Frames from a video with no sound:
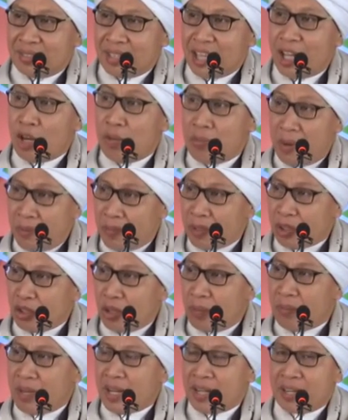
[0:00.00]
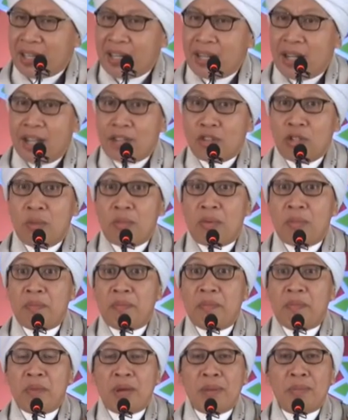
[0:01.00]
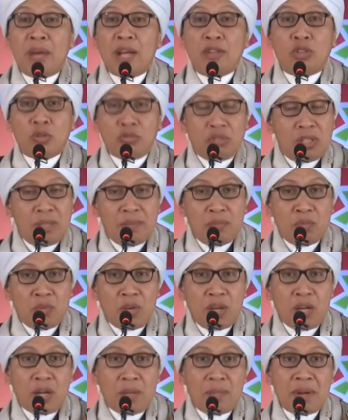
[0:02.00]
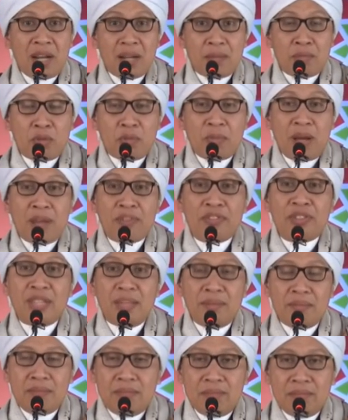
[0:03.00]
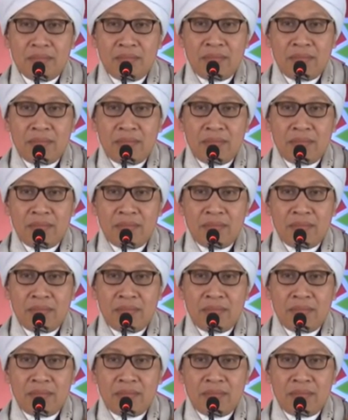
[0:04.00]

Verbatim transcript: Kalau memang betul melarang atau atau tim bukan kemenak, mohon maaf, tim.